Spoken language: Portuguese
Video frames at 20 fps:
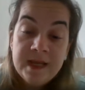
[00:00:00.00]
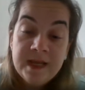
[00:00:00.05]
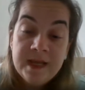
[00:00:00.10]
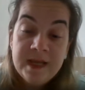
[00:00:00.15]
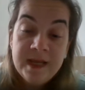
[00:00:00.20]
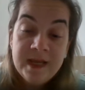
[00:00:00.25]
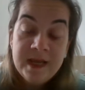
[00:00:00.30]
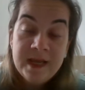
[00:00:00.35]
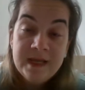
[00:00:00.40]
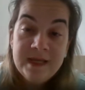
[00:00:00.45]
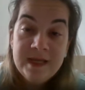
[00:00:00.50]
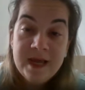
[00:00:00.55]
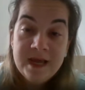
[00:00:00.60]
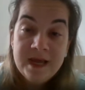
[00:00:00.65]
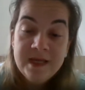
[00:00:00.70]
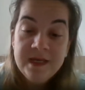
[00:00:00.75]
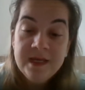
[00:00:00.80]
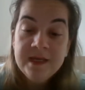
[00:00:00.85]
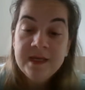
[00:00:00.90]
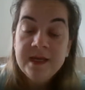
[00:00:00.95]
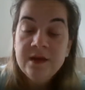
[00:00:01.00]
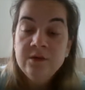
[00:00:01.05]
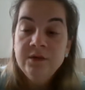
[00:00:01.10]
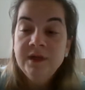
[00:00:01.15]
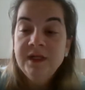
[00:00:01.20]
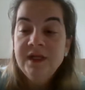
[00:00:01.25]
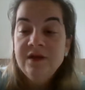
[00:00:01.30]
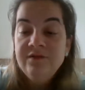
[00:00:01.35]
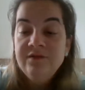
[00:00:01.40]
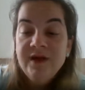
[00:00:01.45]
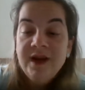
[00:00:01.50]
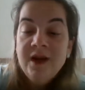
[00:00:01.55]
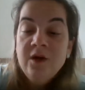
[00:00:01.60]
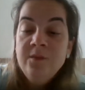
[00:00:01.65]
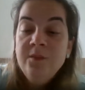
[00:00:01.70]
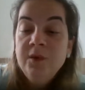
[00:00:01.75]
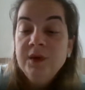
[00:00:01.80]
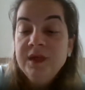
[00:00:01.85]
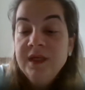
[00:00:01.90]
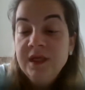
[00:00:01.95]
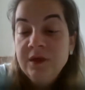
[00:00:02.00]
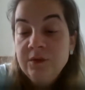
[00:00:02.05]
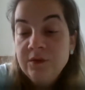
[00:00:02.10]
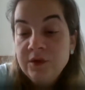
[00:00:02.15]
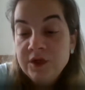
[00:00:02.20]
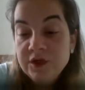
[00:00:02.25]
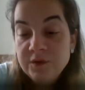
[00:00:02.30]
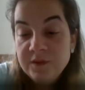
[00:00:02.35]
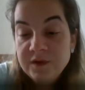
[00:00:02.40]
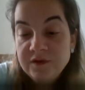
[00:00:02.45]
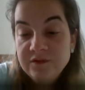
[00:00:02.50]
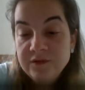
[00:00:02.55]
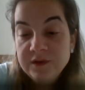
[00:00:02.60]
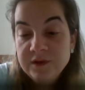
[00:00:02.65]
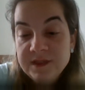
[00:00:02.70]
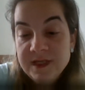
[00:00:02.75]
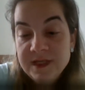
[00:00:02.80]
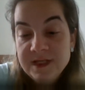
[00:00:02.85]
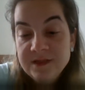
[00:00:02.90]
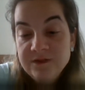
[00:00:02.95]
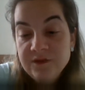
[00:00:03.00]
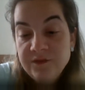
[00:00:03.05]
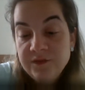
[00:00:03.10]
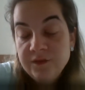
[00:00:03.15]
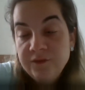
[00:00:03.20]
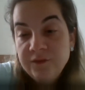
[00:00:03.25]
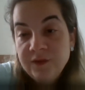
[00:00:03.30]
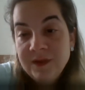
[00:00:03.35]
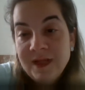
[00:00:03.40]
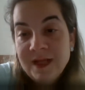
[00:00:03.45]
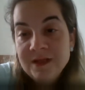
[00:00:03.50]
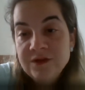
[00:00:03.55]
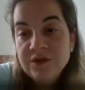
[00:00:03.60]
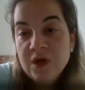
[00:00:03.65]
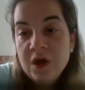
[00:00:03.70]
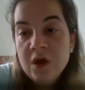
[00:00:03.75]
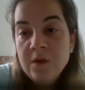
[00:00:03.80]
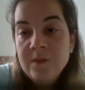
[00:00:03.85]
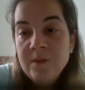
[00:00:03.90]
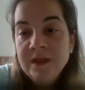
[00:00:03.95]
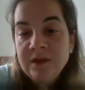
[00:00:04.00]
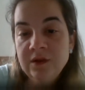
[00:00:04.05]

É, e aí, eu queria falar um pouquinho hoje para vocês, eu vou dar só uma